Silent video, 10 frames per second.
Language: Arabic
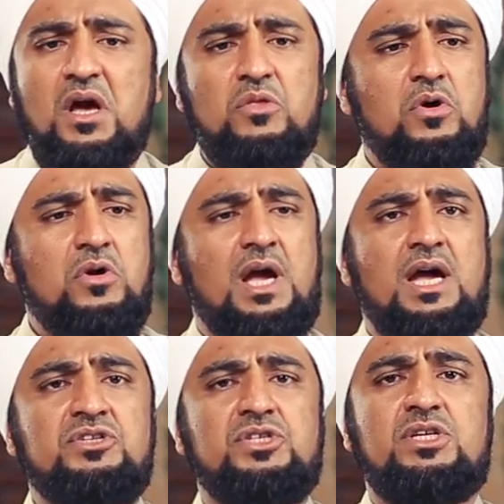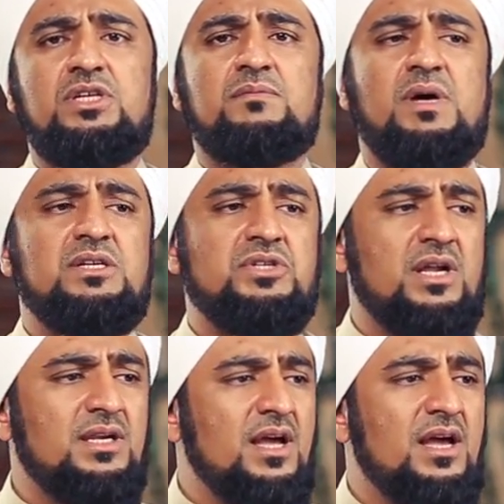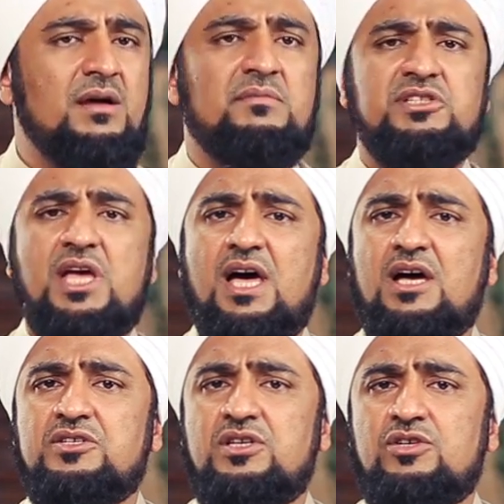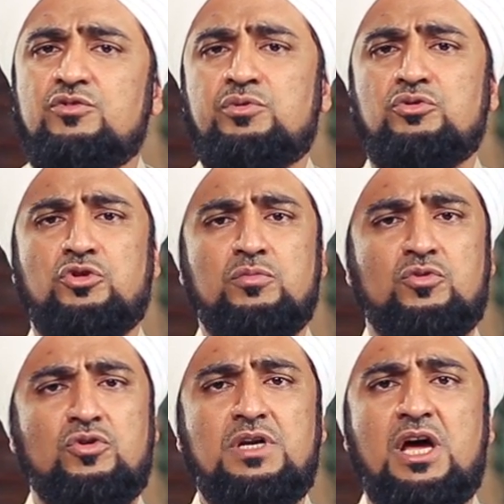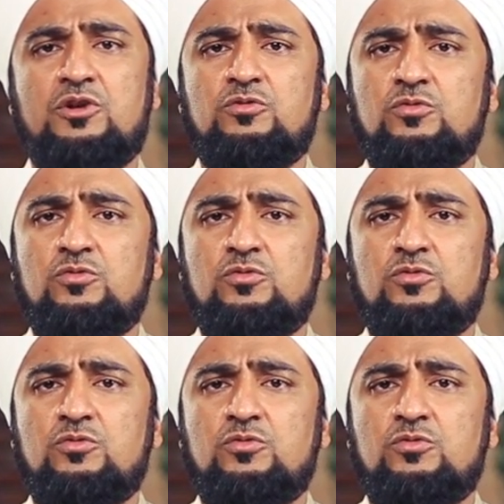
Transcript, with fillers: هذول عايشين ما شاء الله مساجد وبيوتهم كلها